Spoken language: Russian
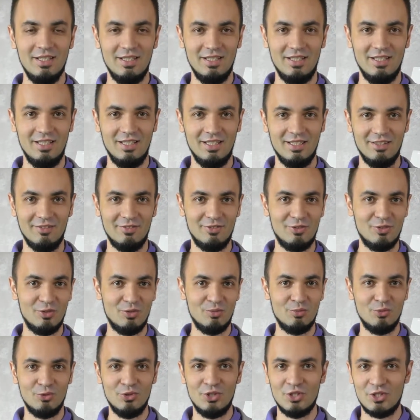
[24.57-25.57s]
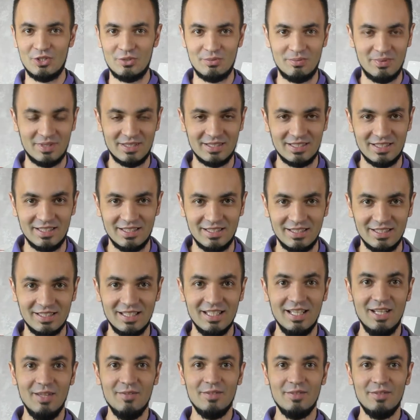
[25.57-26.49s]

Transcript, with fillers: и в тюрьму даже посадят.